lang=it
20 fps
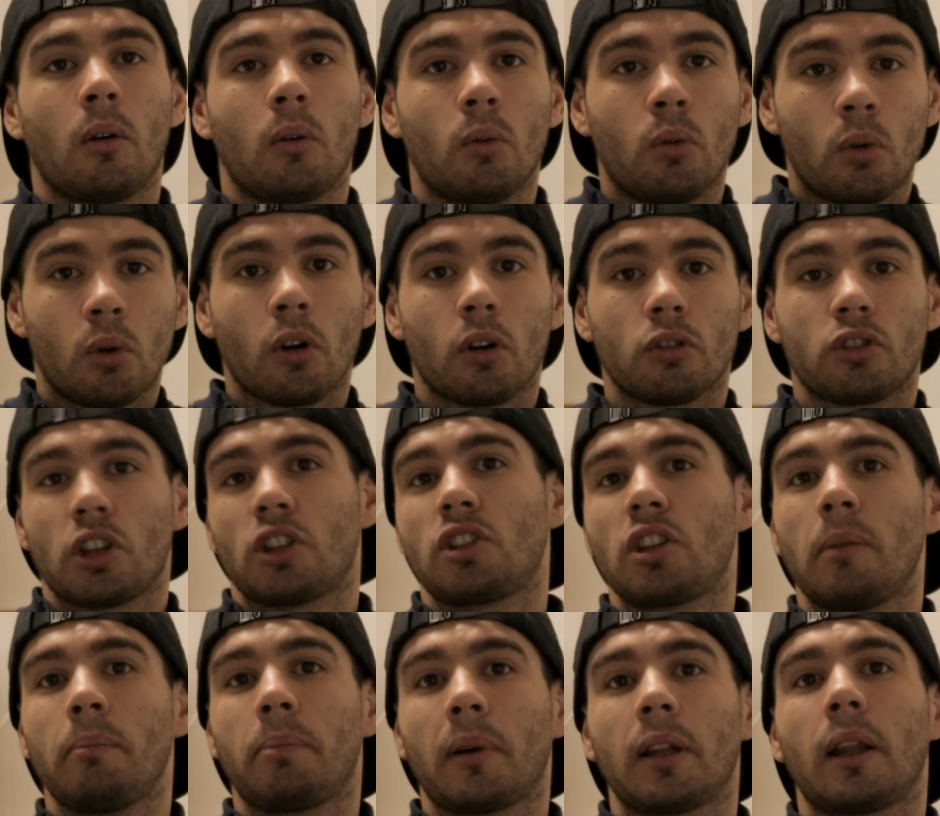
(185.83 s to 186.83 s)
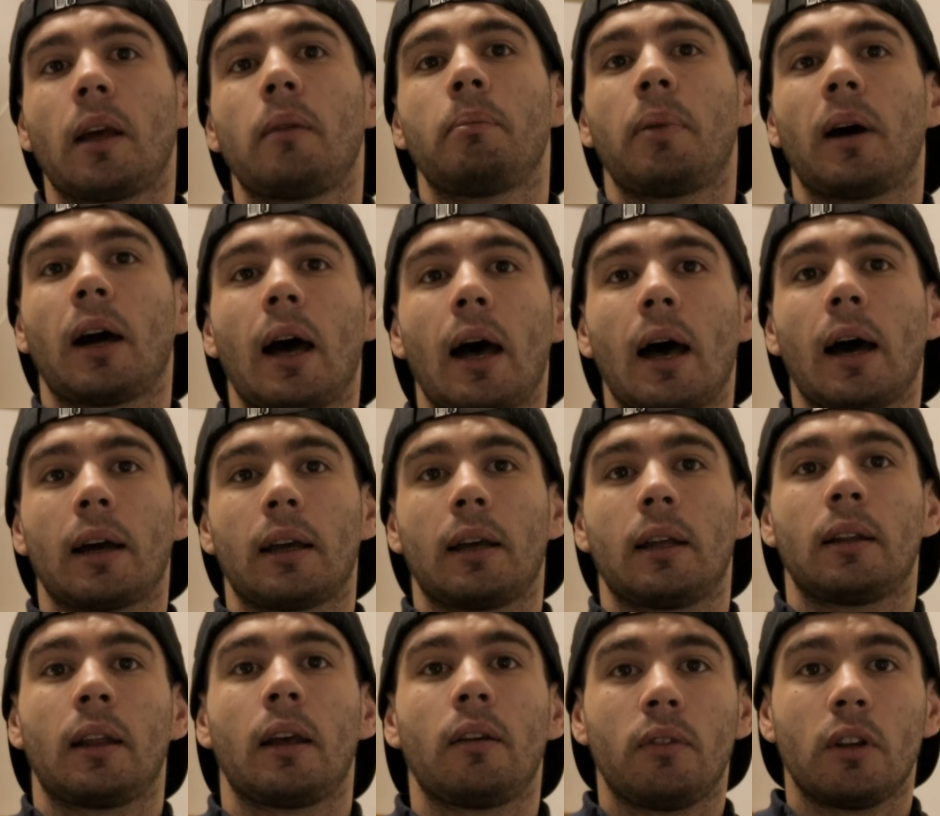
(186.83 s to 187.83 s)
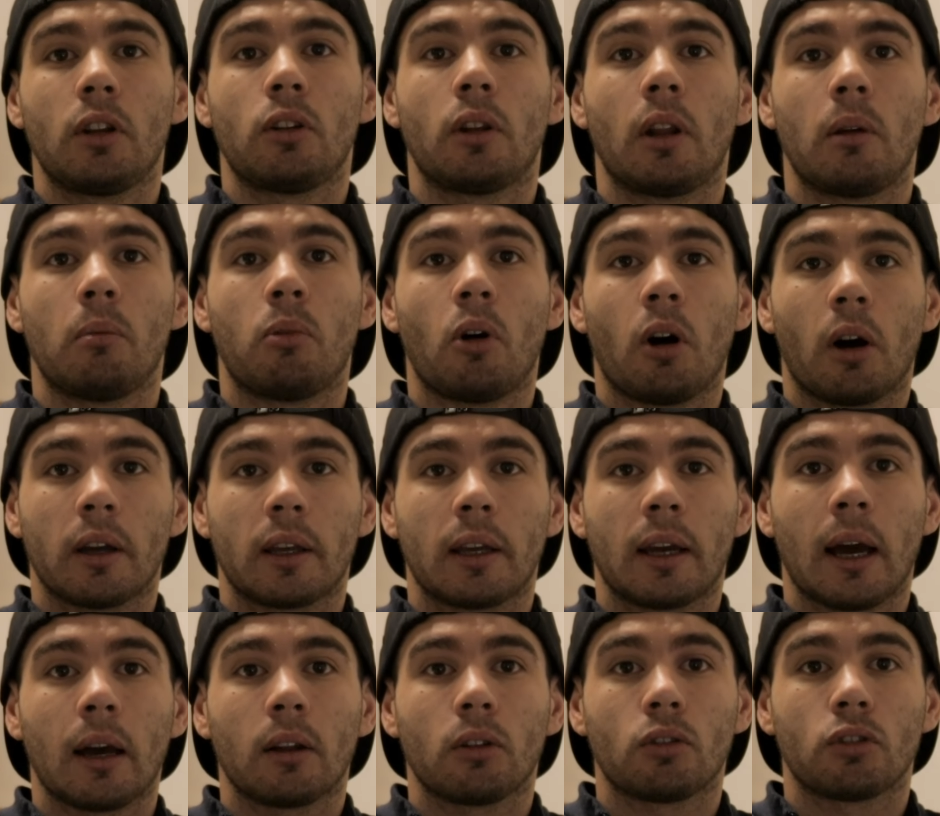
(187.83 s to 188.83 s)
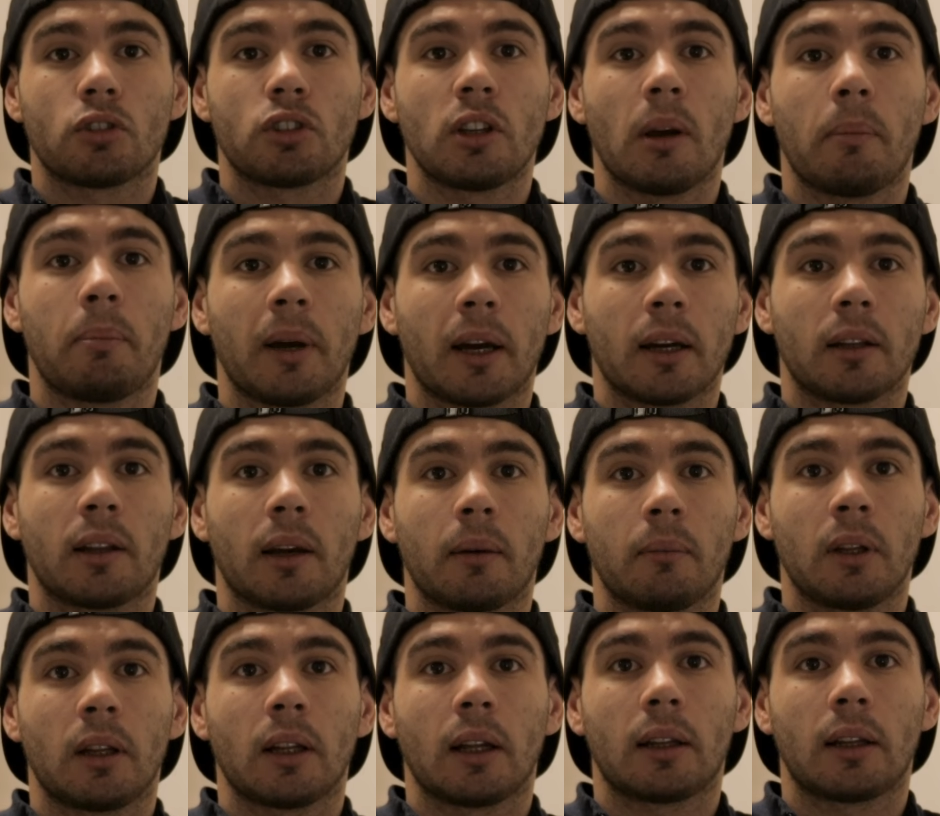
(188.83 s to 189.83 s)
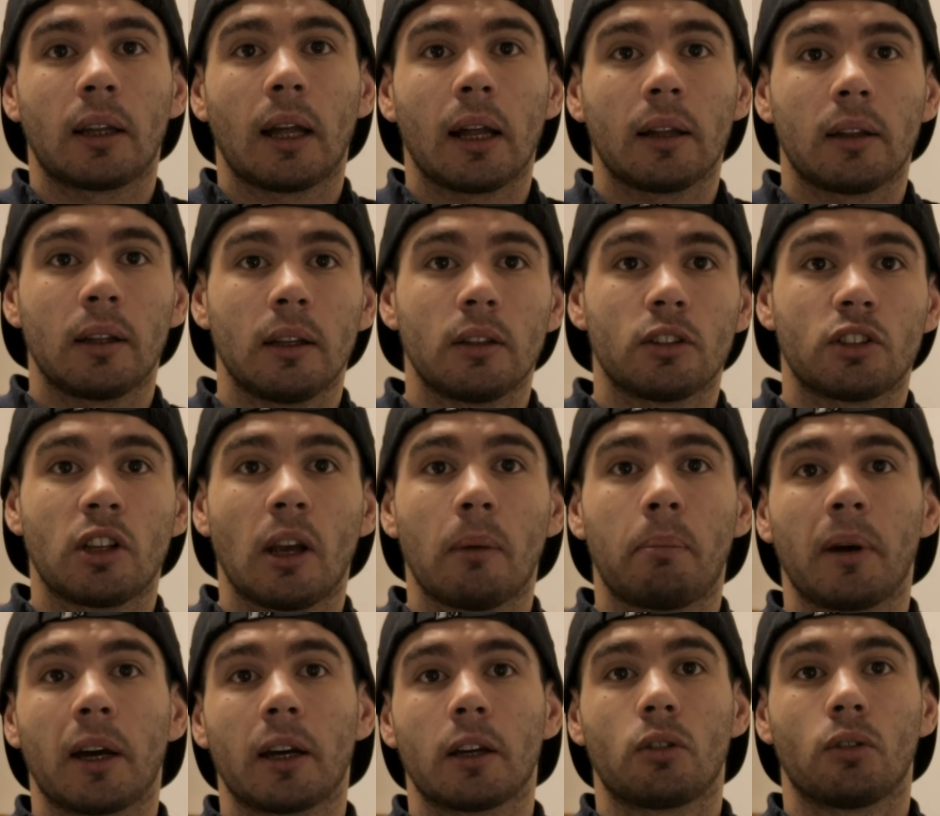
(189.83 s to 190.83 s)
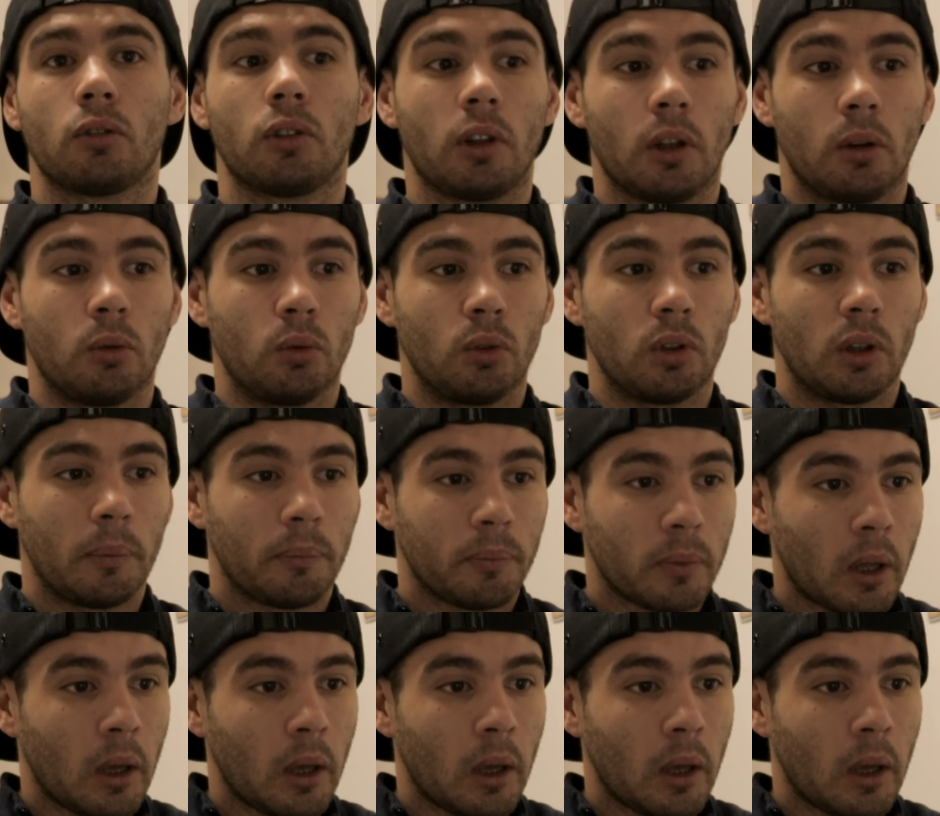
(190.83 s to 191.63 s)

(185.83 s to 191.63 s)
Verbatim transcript: Uno c'è sempre da imparare dai video del buon Riccardo sia per i temi trattati sia per i contenuti.